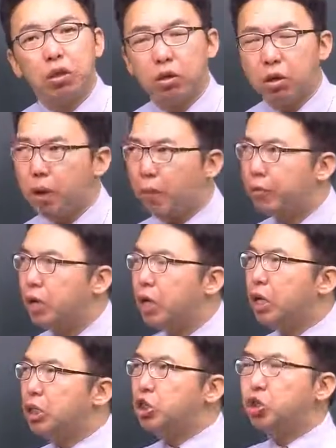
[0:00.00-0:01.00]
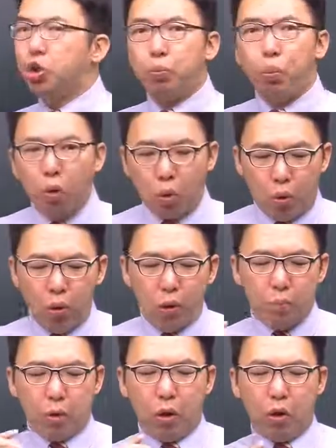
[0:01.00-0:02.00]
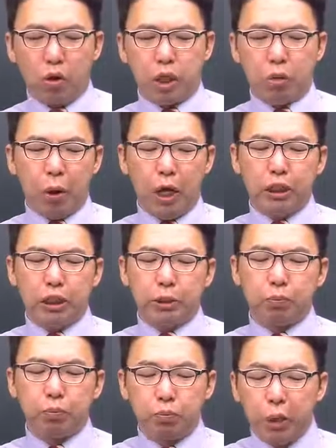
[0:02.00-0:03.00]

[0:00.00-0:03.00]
그러면 찌고 뽑고 뭐 80,